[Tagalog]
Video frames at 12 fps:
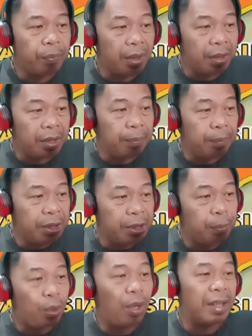the beast
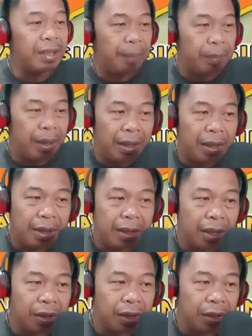po ang napili
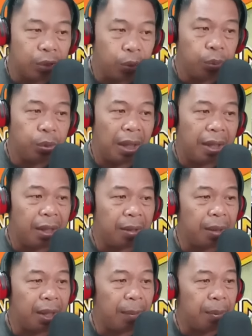niyang tulungan at
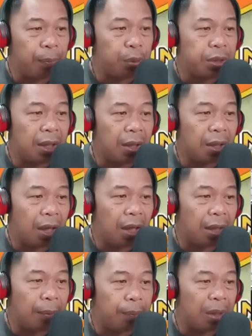marami po siyang uh,
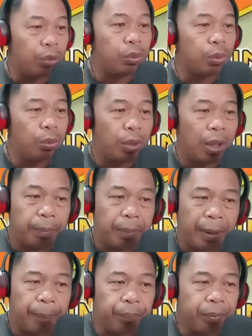na matutulungan
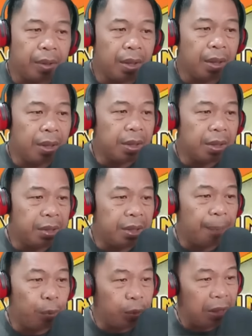pa. Siya
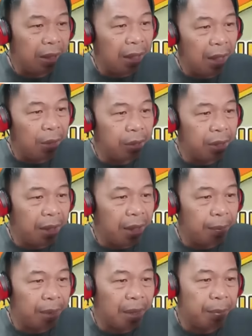po nanalo dahil
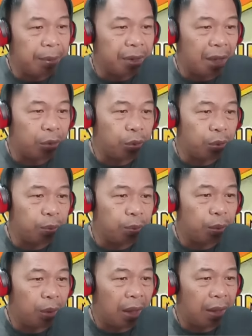marami sa
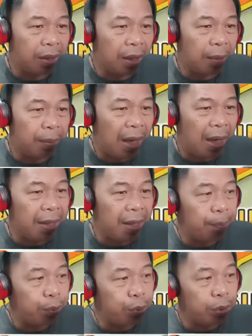katutubo at uh, bahay
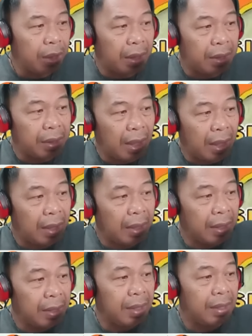ampunan ang
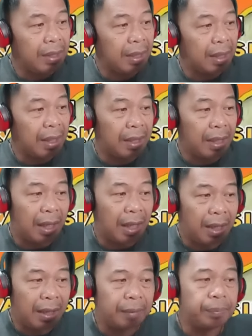higit na
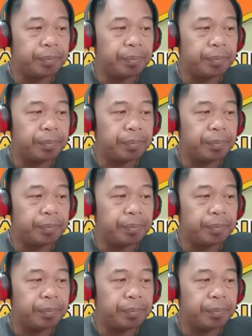nangangailangan.